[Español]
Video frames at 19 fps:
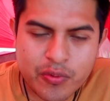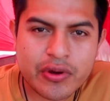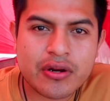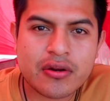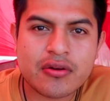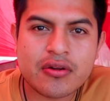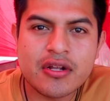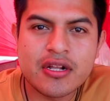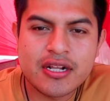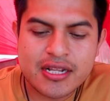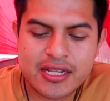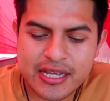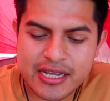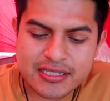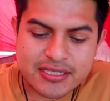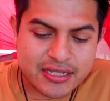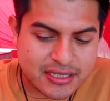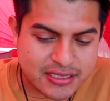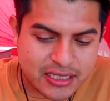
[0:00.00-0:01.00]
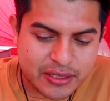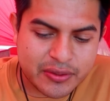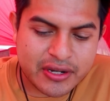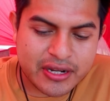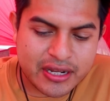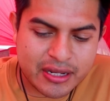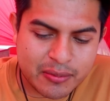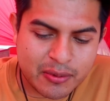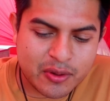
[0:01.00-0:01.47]
bueno. Esa
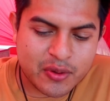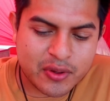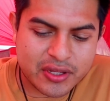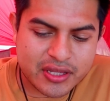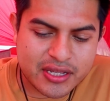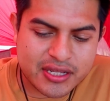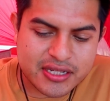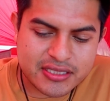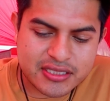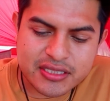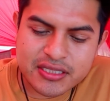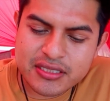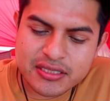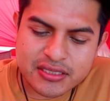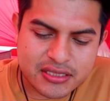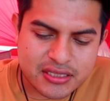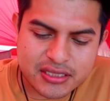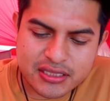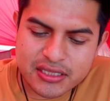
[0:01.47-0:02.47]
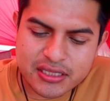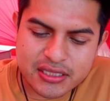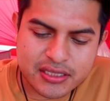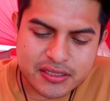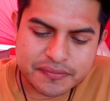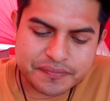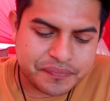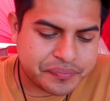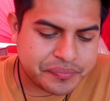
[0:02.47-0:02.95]
quesabirria ya me acordé que sí,
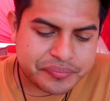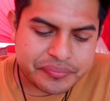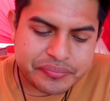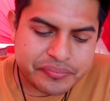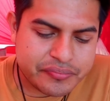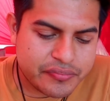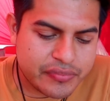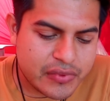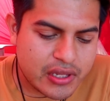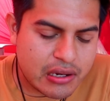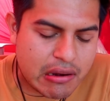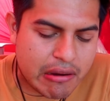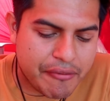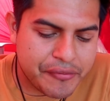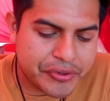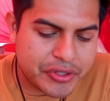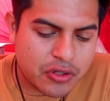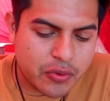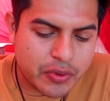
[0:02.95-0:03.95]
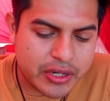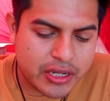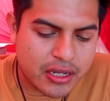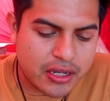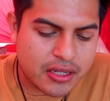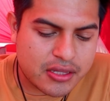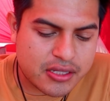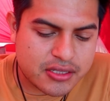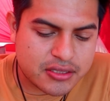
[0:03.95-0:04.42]
sí, cuando
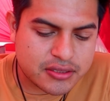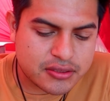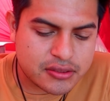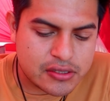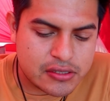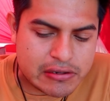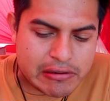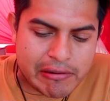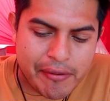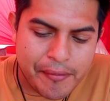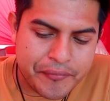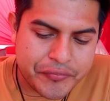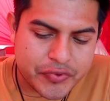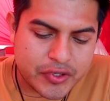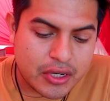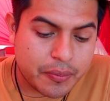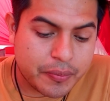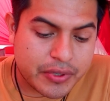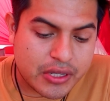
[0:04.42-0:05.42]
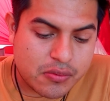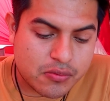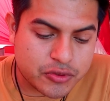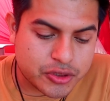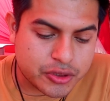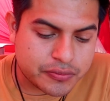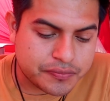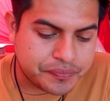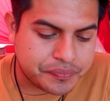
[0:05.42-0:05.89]
venía antes, sí la pedía
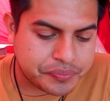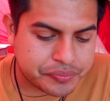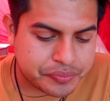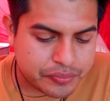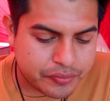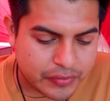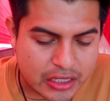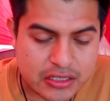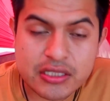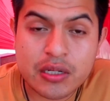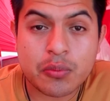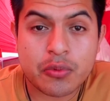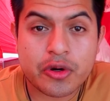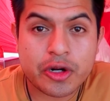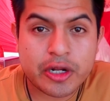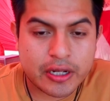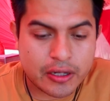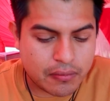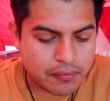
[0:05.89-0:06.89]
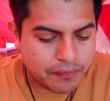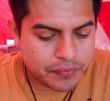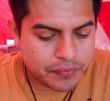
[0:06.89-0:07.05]
mucho muy rica.